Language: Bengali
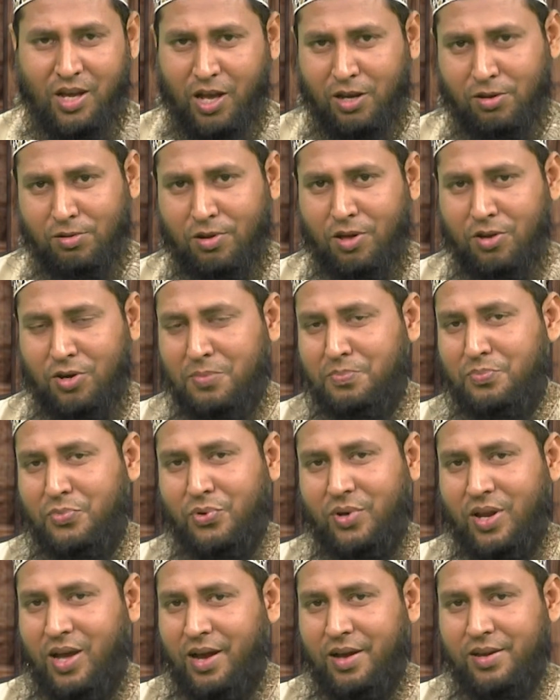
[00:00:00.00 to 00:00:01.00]
আল্লাহ
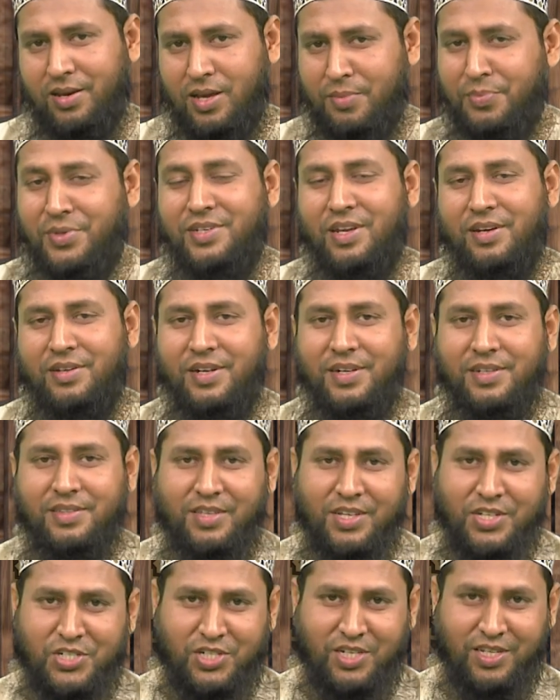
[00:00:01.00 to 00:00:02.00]
রাব্বুল আলমিনের
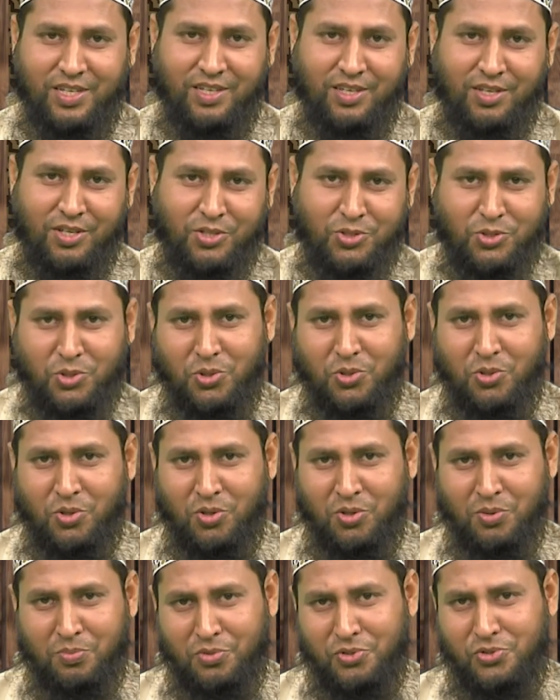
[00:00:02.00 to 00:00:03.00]
নির্দেশে
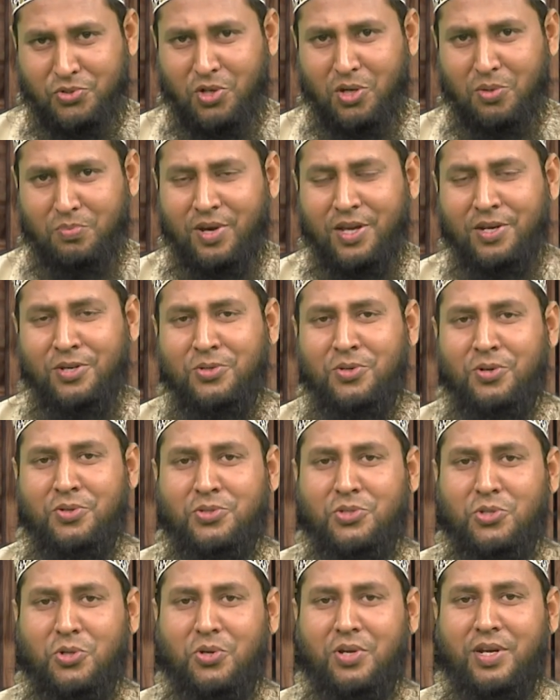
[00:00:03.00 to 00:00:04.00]
যখন মুসলমানগণ
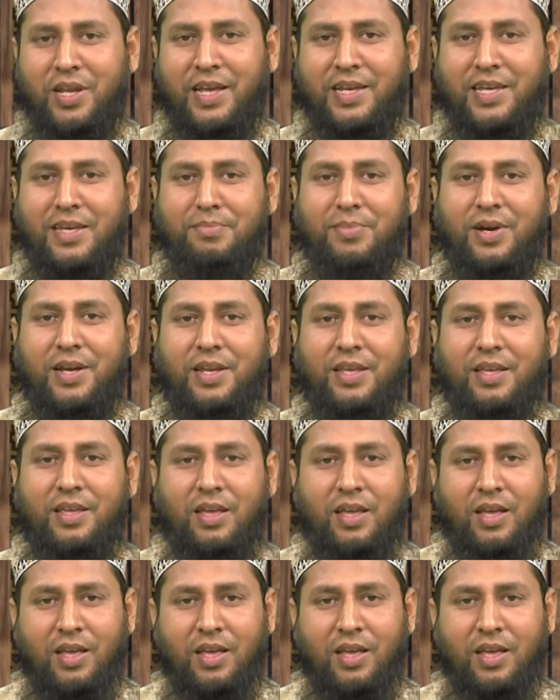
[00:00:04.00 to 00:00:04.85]
যখন একেবারে